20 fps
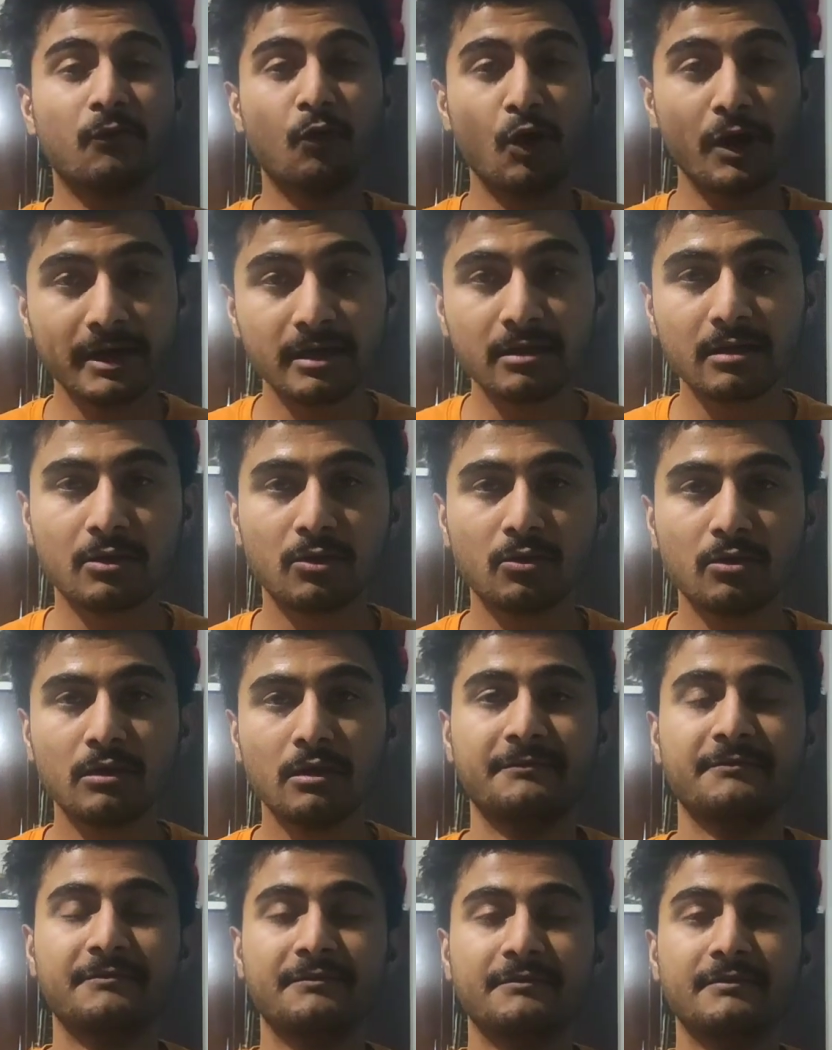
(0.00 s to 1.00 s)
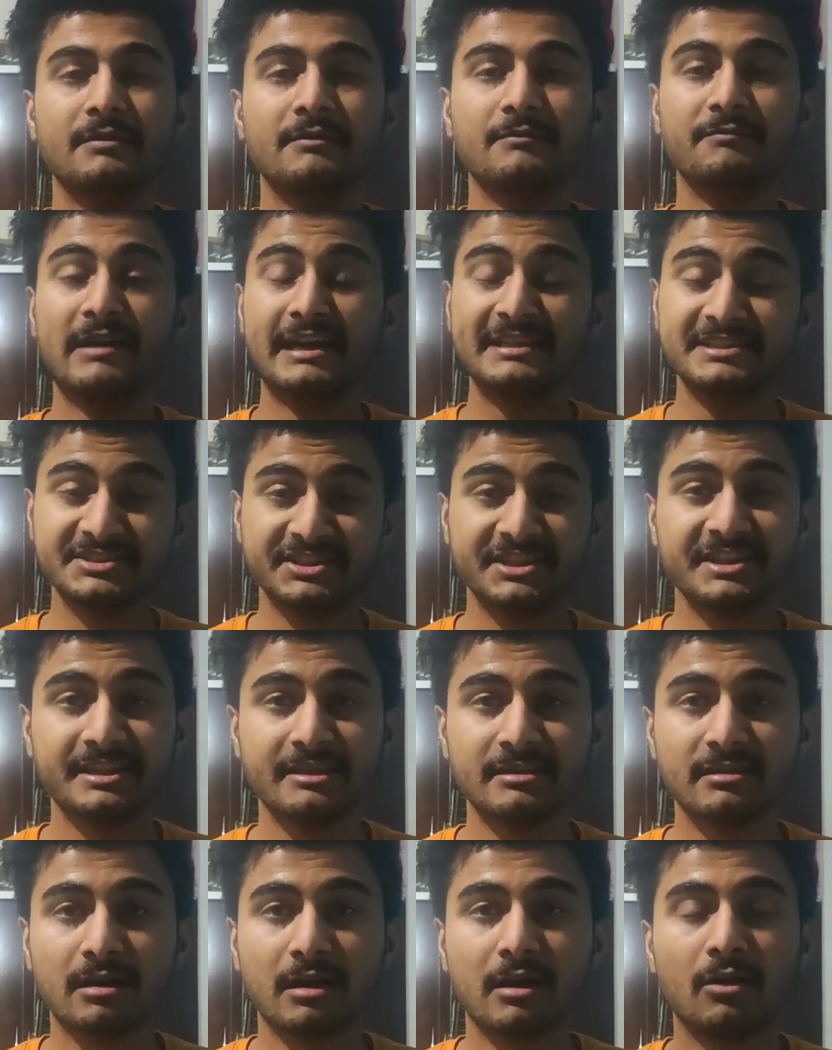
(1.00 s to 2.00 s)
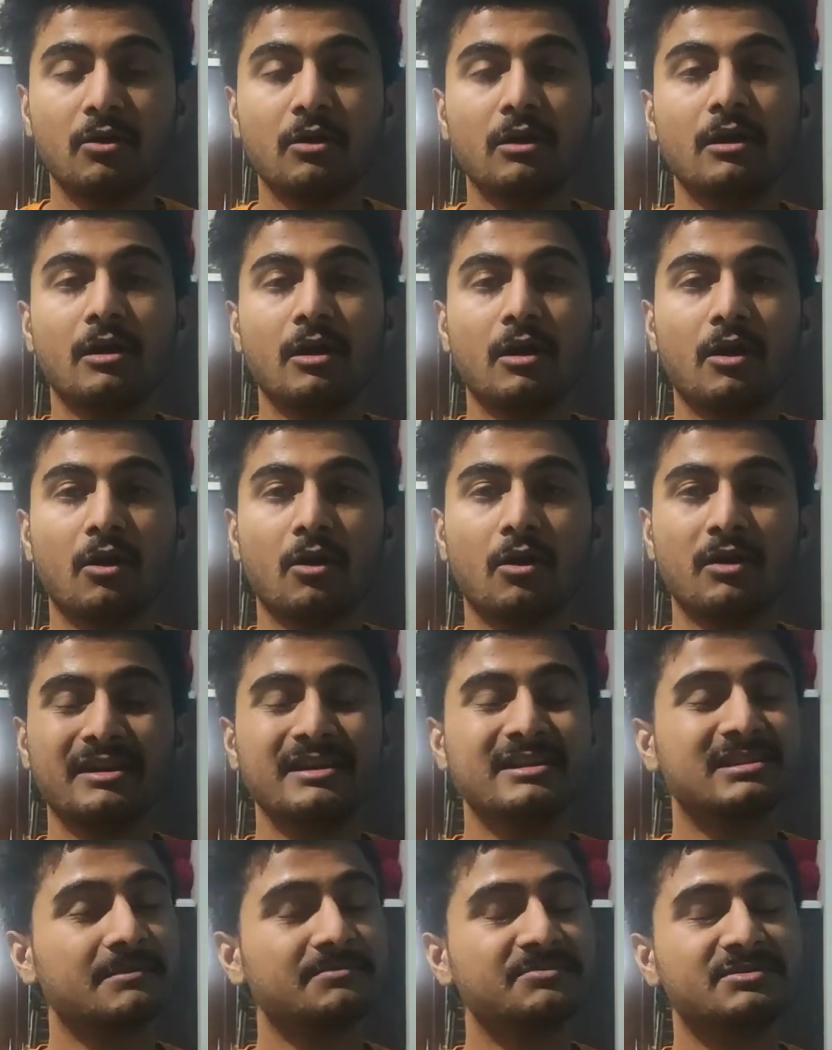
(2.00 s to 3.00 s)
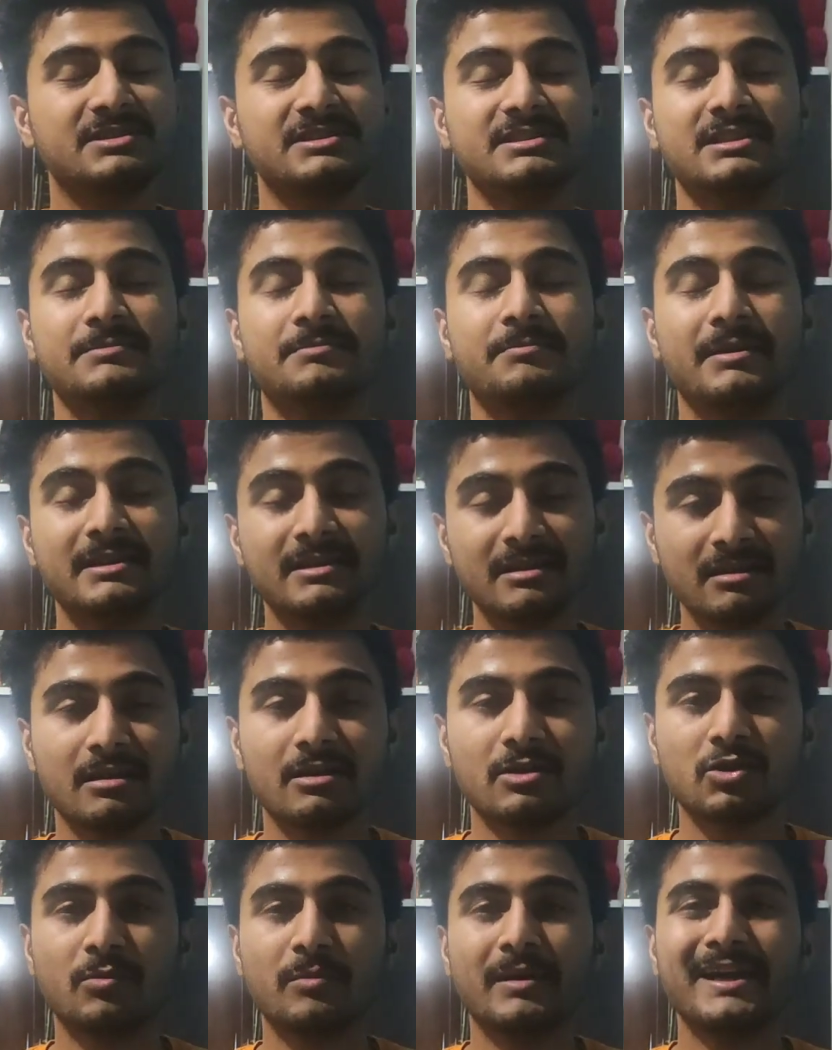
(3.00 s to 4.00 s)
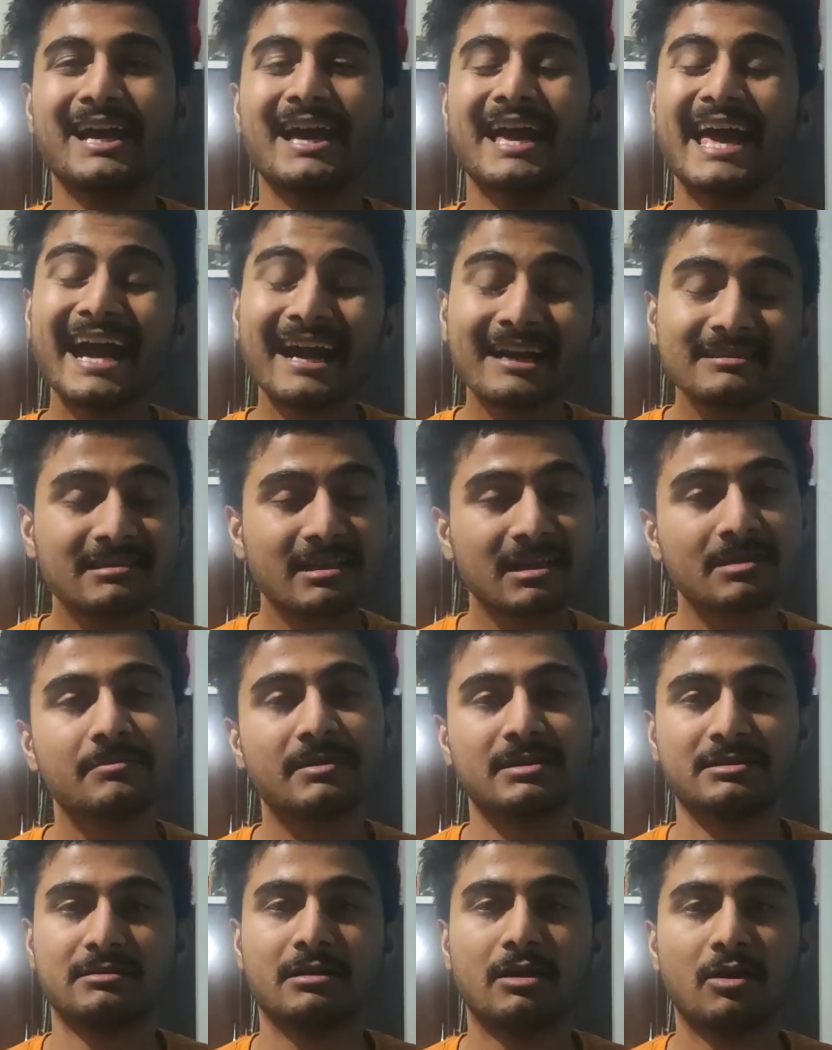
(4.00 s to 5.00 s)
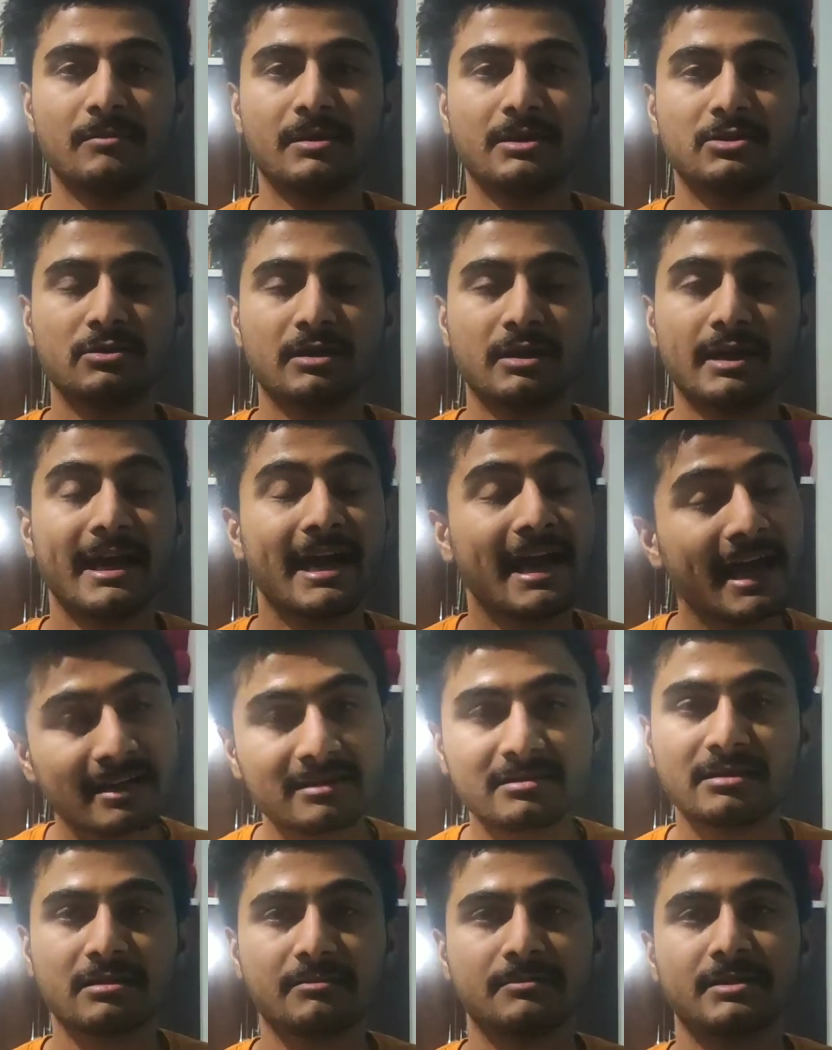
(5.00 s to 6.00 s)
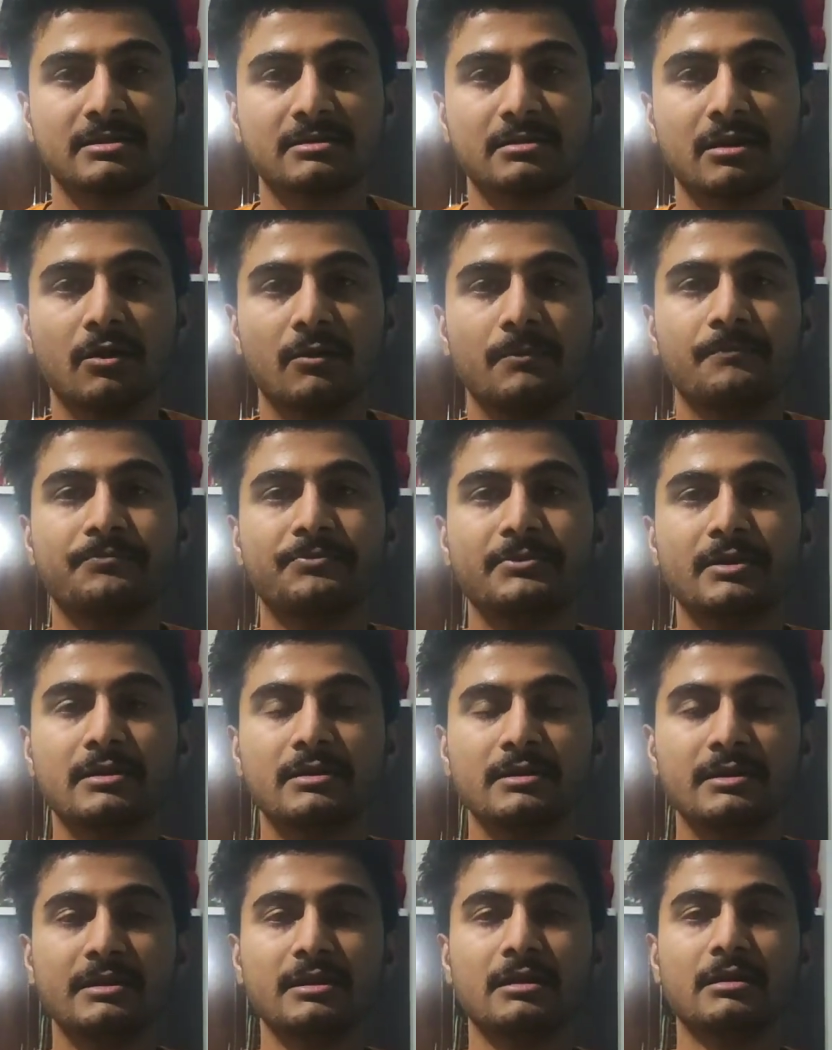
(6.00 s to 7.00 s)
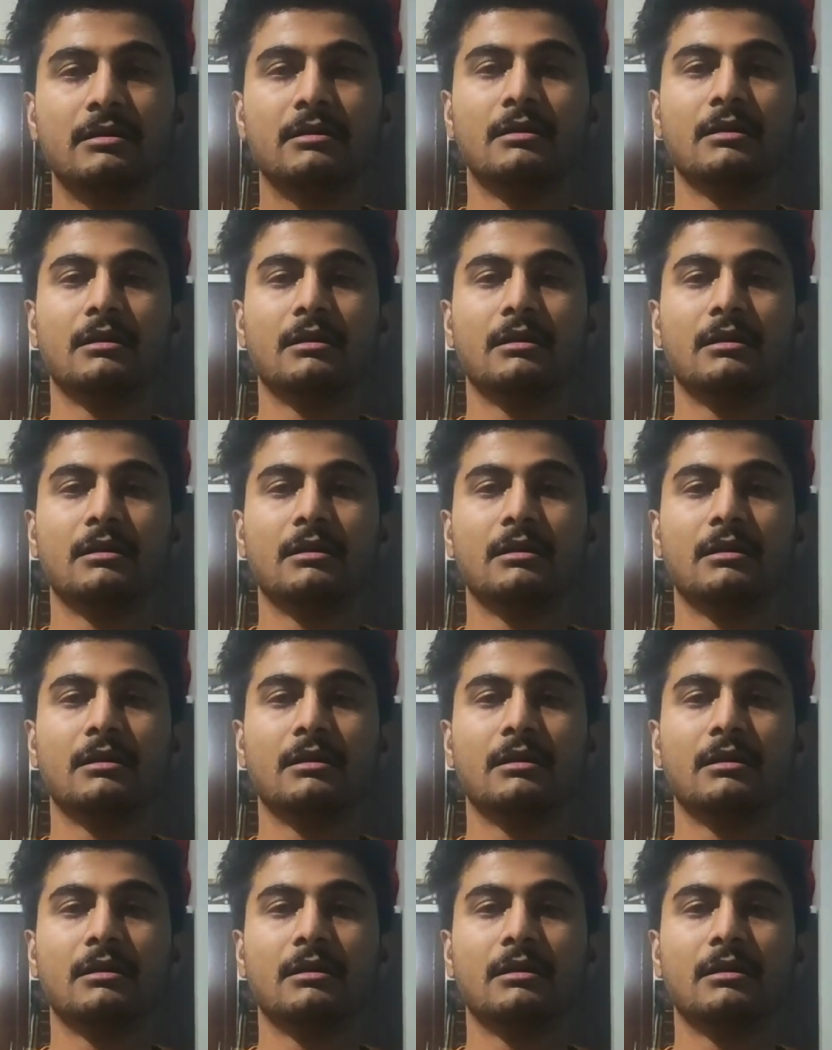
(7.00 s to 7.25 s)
अवॉइड करो वेजिटेरियन खाओ और ये सब चीज़ें बंद कर दो भाई एग तक मत खाओ मैं तो कह रहा एग तक मत खाओ ठीक है